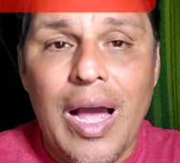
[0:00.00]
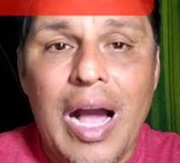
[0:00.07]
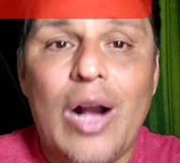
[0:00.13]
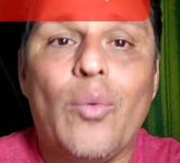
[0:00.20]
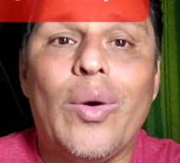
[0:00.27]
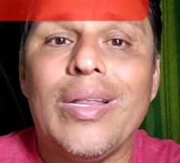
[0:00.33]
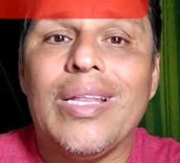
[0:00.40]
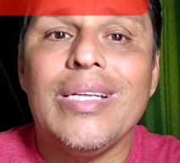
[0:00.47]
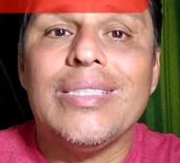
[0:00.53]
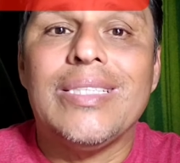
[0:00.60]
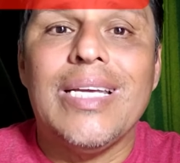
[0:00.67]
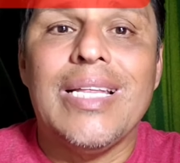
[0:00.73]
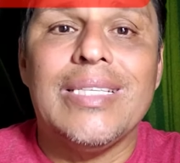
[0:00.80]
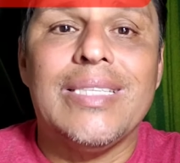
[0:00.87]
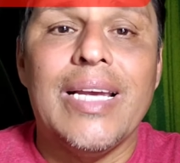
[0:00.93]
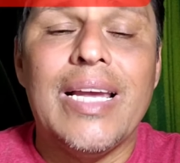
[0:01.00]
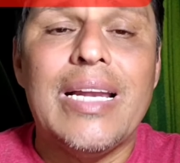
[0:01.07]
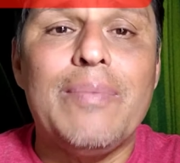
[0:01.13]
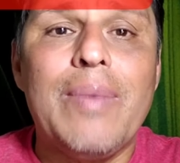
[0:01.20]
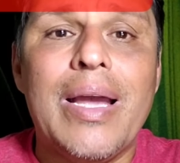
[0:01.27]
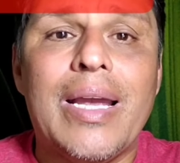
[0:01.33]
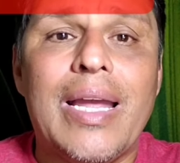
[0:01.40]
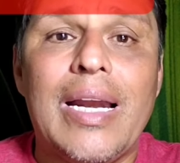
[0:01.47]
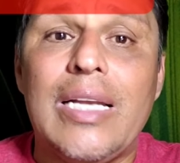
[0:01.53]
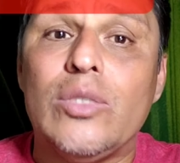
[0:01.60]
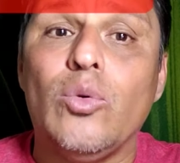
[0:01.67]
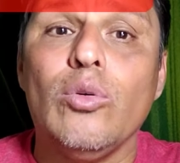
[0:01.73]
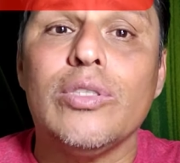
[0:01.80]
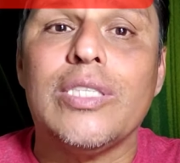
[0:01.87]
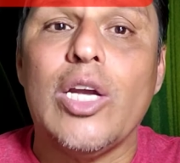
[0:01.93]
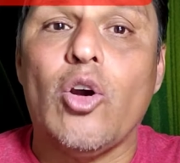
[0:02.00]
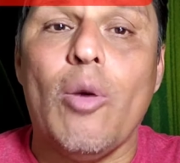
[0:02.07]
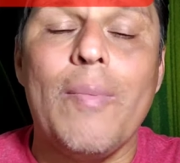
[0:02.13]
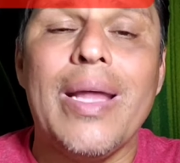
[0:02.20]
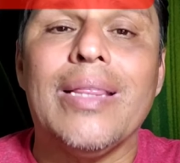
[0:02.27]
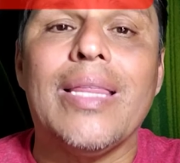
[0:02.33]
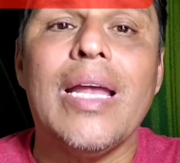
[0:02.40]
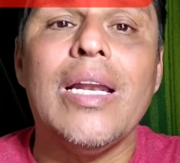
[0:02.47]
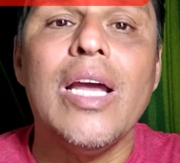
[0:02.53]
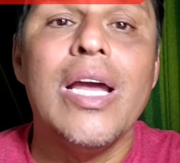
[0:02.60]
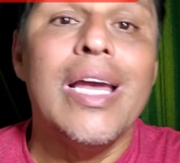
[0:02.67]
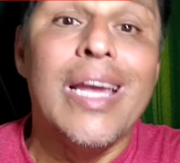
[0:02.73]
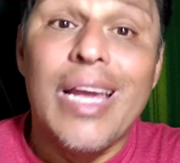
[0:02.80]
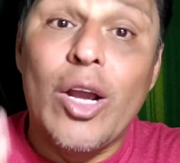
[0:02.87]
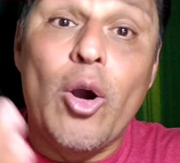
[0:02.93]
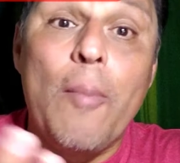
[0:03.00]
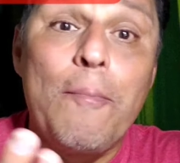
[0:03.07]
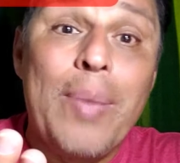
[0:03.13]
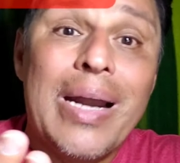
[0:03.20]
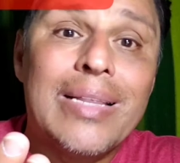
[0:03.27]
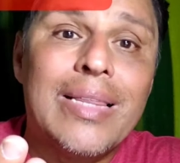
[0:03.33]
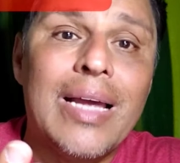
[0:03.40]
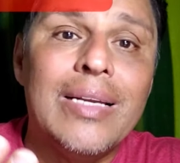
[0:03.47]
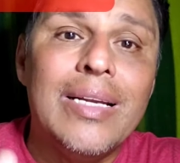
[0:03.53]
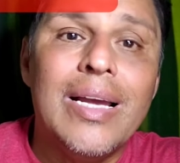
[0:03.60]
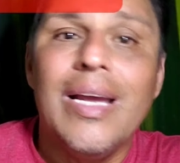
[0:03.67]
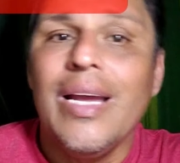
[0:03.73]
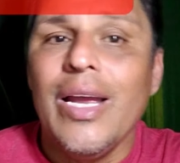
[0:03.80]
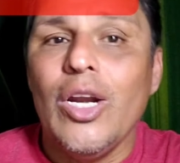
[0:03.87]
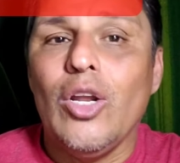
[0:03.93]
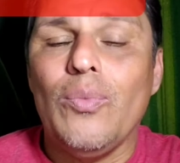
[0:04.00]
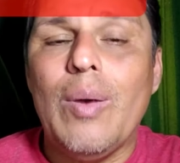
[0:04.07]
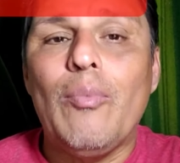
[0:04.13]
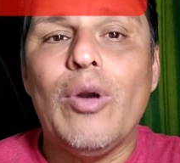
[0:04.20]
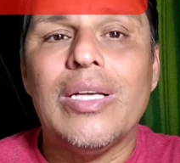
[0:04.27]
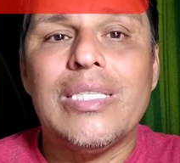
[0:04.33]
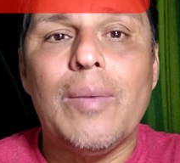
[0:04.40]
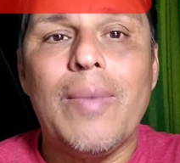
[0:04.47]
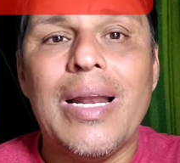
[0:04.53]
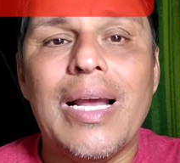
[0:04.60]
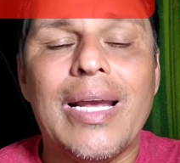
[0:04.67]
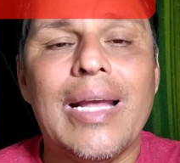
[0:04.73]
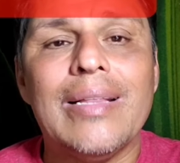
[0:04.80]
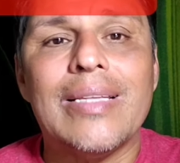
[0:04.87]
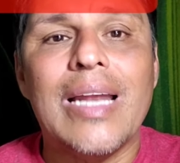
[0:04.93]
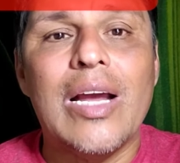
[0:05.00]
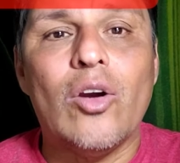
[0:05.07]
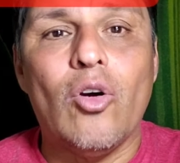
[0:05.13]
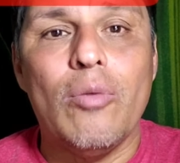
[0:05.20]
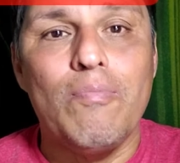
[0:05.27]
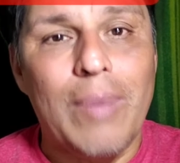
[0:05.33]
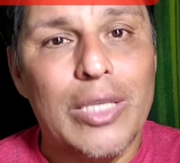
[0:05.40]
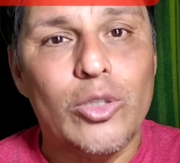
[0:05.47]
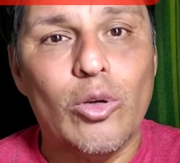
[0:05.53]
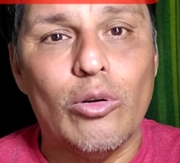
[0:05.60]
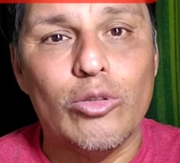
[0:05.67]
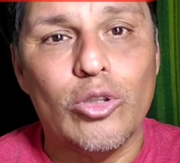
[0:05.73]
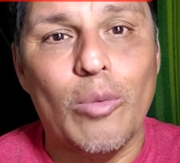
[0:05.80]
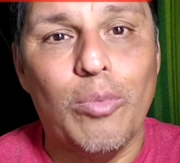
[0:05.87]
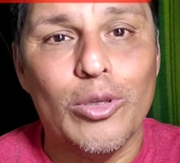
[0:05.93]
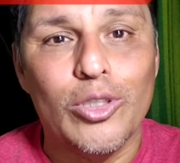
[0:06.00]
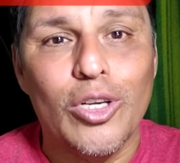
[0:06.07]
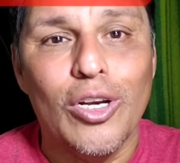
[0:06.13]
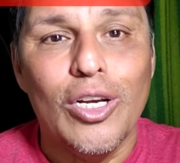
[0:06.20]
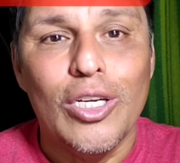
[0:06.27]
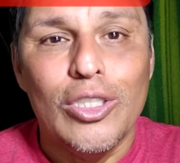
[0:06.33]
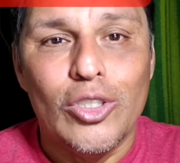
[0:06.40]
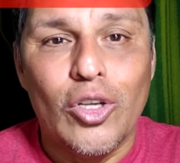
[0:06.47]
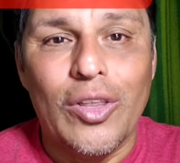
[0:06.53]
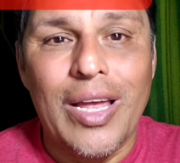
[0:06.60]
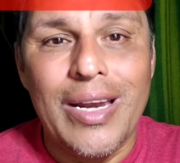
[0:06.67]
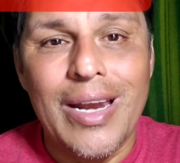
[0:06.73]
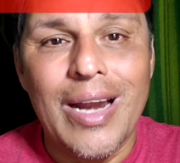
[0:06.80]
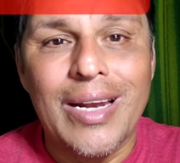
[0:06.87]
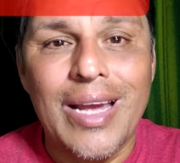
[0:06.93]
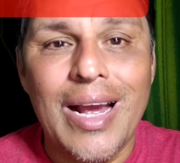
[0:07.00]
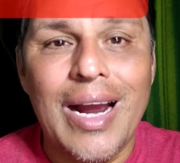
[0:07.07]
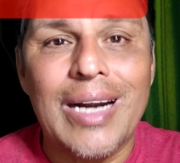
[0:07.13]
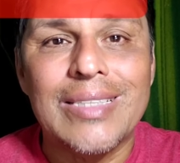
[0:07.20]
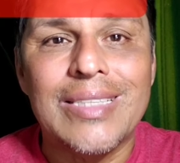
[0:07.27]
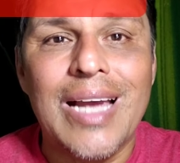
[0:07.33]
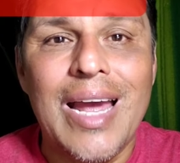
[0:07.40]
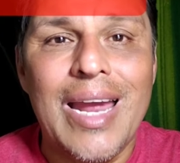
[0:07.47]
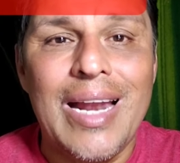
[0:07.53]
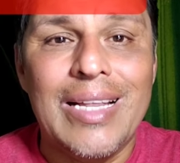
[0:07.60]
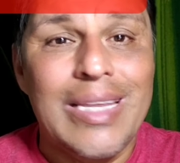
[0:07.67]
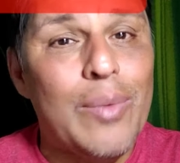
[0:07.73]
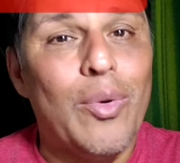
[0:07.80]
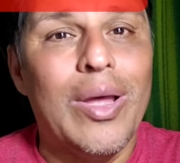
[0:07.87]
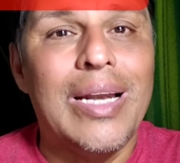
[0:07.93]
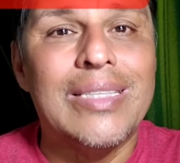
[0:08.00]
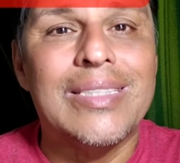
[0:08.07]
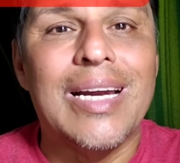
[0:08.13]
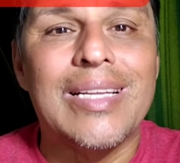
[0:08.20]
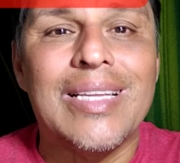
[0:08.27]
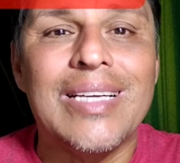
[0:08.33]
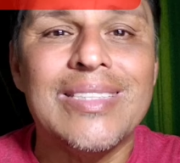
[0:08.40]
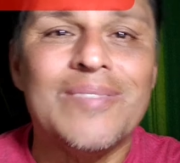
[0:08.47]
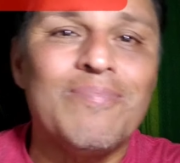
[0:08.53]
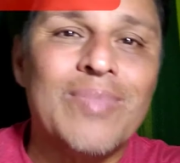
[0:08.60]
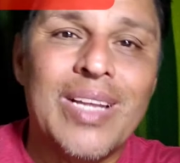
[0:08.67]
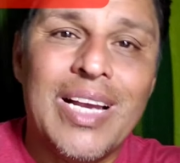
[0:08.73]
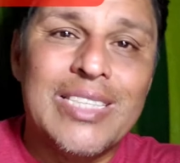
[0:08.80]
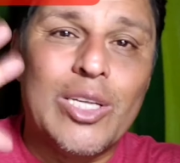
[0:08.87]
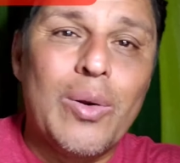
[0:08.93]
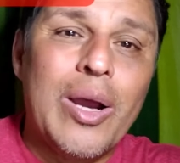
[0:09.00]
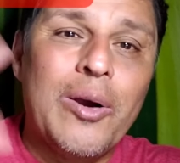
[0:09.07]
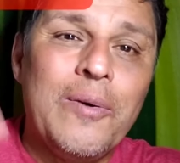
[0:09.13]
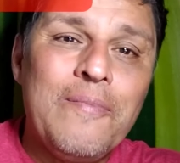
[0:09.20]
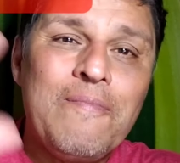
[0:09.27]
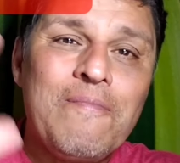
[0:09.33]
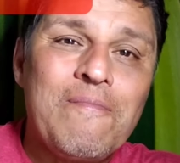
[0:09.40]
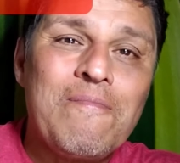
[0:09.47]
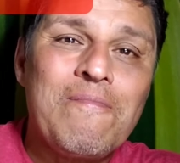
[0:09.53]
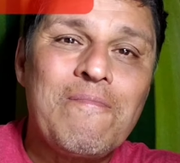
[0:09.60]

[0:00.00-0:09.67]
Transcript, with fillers: Acuérdense de seguirme, que les guste, comenten, compartan. Nos vemos la semana que entra con más horóscopos. Soy Daniel G. Garza, el divo de las cartas. Hasta luego.